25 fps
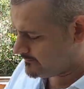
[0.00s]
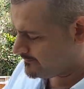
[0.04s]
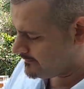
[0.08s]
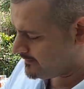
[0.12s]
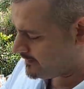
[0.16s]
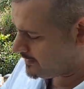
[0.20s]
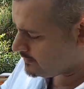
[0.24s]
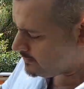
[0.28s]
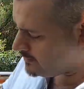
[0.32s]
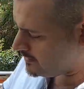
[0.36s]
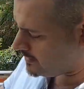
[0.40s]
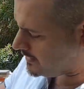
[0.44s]

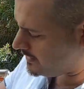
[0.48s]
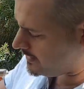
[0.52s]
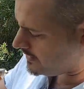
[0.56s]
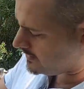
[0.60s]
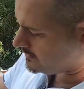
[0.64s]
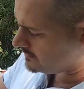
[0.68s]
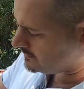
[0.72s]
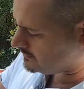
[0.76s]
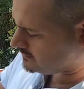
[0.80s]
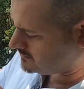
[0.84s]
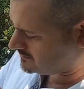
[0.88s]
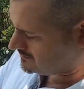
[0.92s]
fermuar
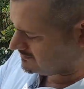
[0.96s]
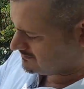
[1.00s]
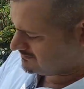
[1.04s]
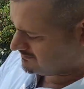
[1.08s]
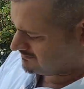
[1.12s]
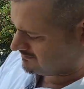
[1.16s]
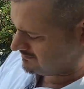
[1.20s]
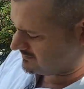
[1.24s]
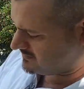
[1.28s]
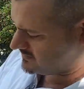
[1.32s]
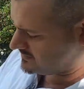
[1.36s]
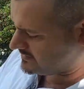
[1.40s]

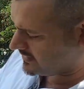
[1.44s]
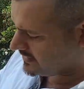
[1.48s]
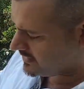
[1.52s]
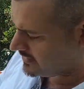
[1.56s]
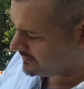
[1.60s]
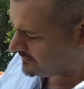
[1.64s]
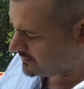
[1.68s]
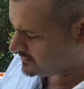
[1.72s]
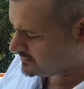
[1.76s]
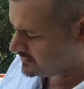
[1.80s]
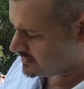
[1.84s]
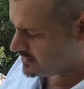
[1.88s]

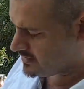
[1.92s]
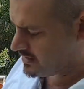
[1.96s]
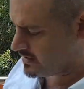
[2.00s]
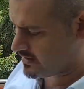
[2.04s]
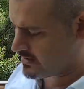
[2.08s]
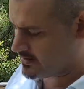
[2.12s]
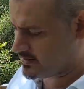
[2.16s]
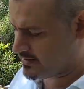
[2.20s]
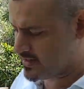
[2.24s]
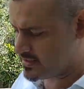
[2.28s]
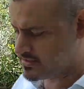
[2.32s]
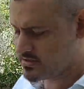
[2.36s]
tarafından
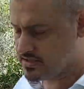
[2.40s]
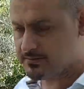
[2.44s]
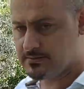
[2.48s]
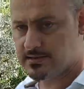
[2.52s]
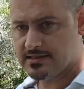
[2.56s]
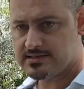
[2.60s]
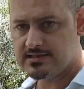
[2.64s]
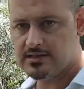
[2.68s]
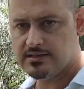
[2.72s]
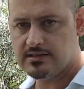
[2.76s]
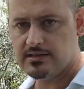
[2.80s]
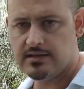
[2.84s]
arı
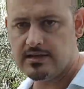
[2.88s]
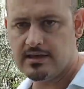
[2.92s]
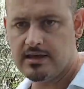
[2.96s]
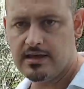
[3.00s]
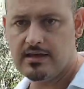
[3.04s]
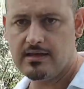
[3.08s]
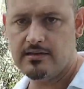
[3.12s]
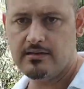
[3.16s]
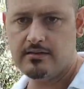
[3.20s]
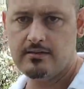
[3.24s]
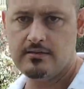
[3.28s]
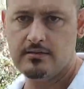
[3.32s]
geçirmesin diye